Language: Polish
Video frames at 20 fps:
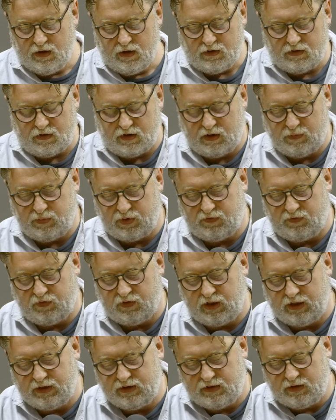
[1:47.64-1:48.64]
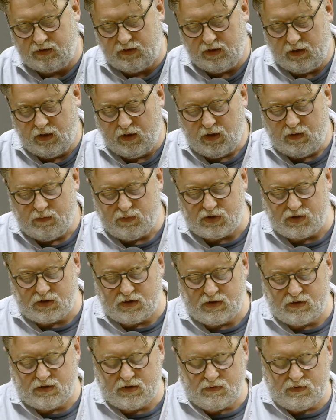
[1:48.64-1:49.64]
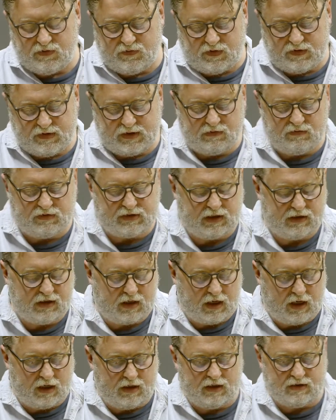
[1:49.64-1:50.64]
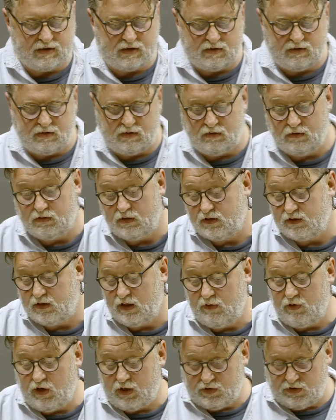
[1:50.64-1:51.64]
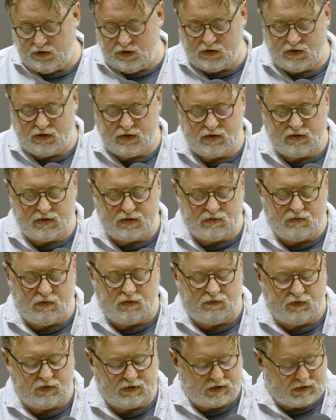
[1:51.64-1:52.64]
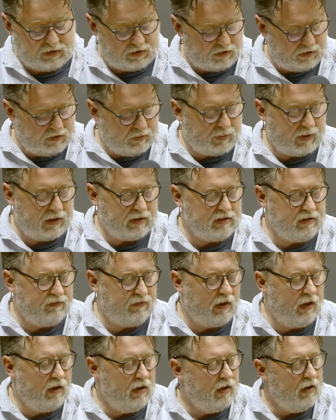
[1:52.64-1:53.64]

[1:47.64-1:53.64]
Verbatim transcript: trochę prowokacji, przy czymś w rodzaju zaniechania ze strony, to jest najłagodniejsze słowo, ze strony państwa.